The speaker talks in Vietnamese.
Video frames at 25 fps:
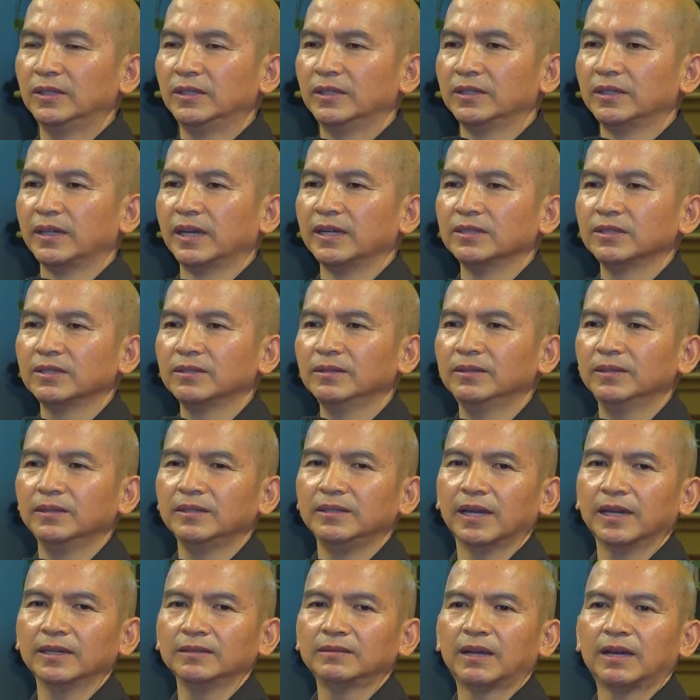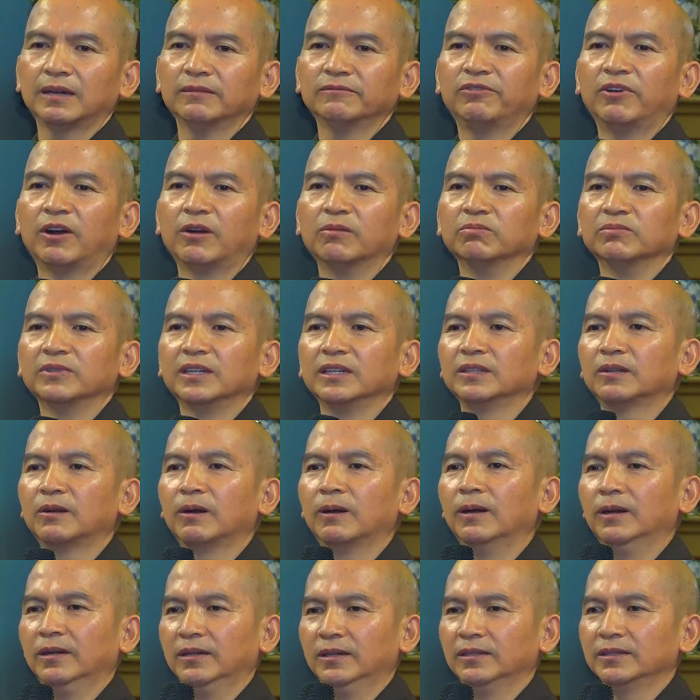Ngày xưa giải tăng phòng đây
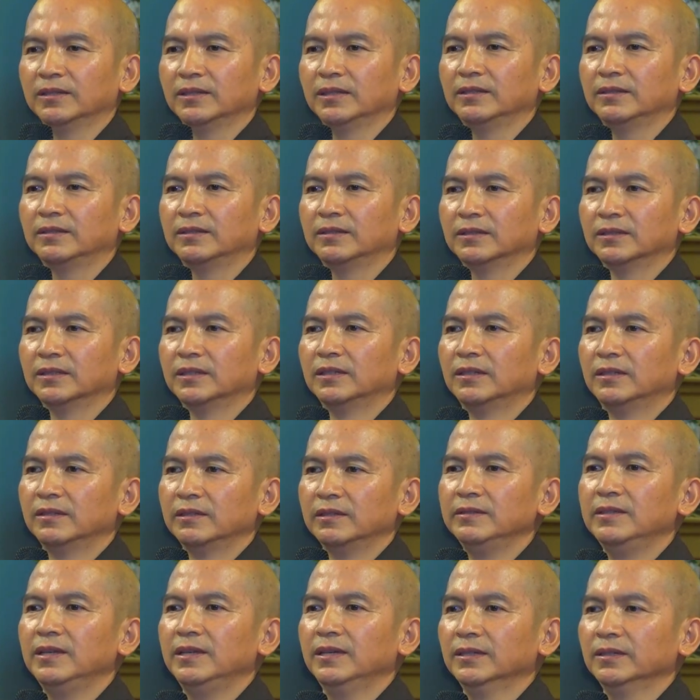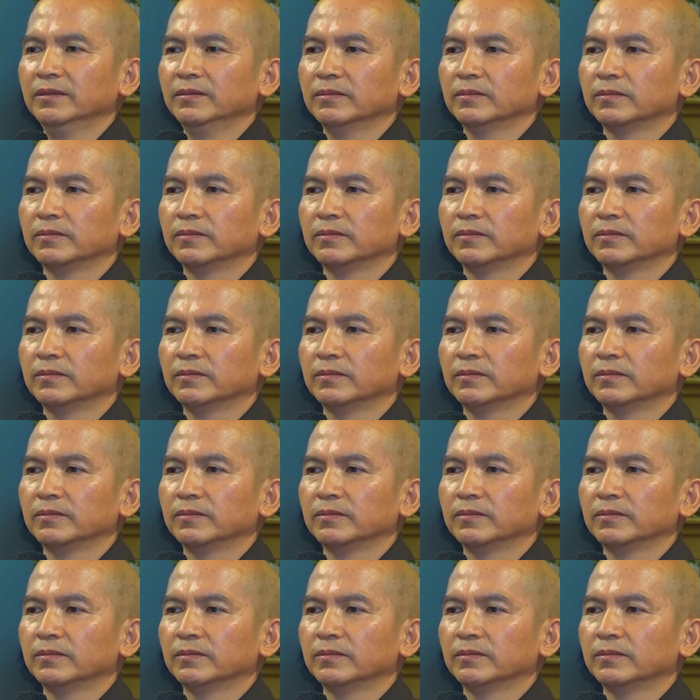có cái giếng,